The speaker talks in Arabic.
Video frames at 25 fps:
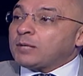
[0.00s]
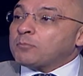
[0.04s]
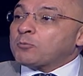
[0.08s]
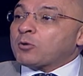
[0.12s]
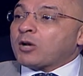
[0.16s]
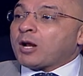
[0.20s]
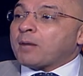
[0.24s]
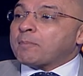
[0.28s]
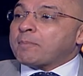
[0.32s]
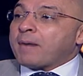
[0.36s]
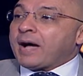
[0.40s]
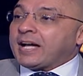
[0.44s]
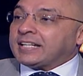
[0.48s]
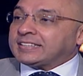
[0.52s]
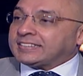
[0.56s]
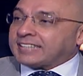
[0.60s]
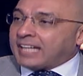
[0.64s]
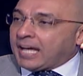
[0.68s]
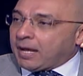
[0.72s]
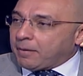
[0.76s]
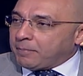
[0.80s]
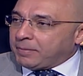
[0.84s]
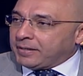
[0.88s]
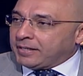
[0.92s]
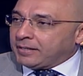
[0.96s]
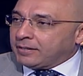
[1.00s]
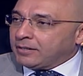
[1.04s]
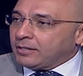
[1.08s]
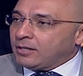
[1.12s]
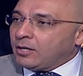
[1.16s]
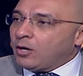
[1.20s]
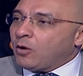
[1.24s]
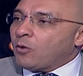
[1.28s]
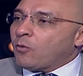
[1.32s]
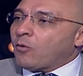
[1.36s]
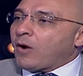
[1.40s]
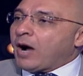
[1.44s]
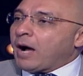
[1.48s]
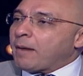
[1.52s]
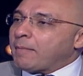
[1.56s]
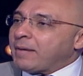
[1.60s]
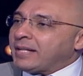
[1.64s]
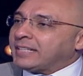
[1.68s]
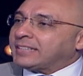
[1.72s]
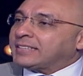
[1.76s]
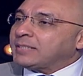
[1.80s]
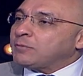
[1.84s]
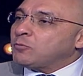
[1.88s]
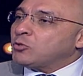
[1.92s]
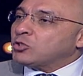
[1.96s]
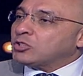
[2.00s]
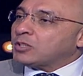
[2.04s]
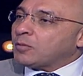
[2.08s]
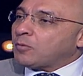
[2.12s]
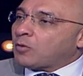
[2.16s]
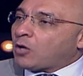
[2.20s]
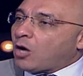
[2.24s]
للمربع الذهبي وعملتي موسم